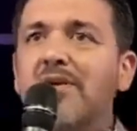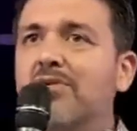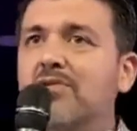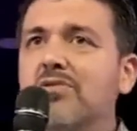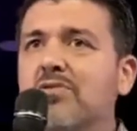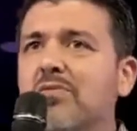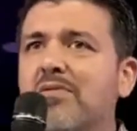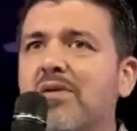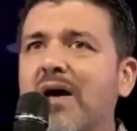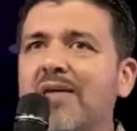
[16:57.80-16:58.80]
E isso,
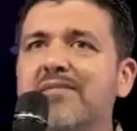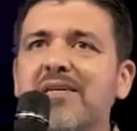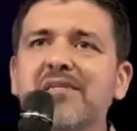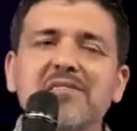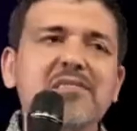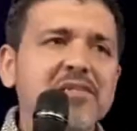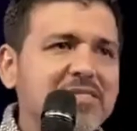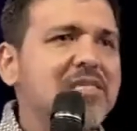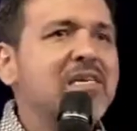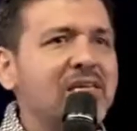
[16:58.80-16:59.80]
às vezes,
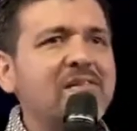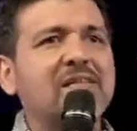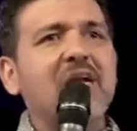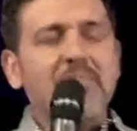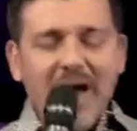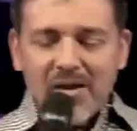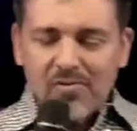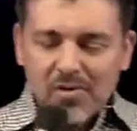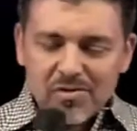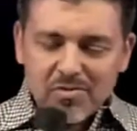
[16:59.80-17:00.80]
sim,
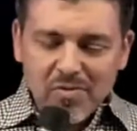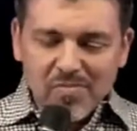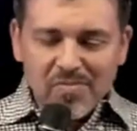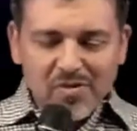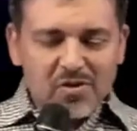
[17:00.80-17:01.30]
trabalha o nosso,